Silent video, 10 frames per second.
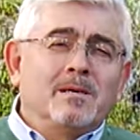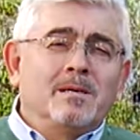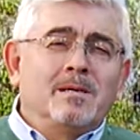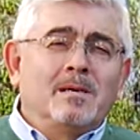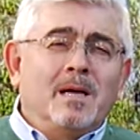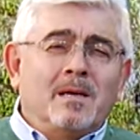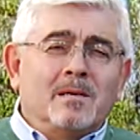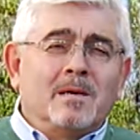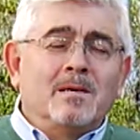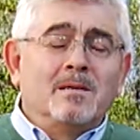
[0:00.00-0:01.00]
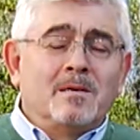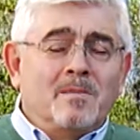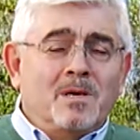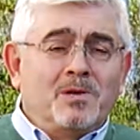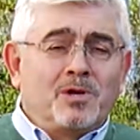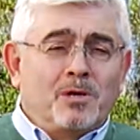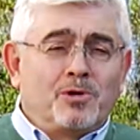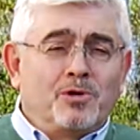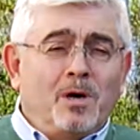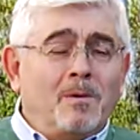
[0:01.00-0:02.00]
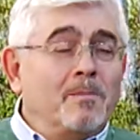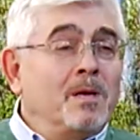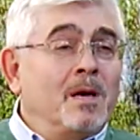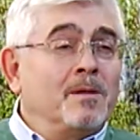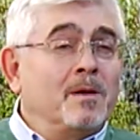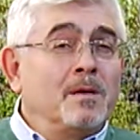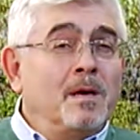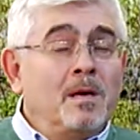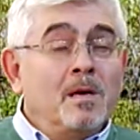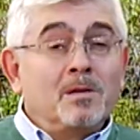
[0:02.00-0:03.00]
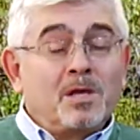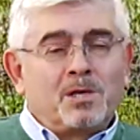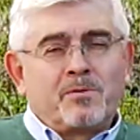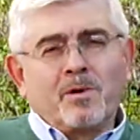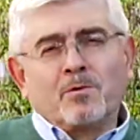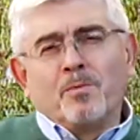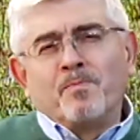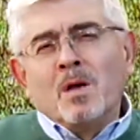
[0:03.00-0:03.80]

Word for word: e, en aza indirmeye çalışıyor ama bir yandan da teşvik veriyor.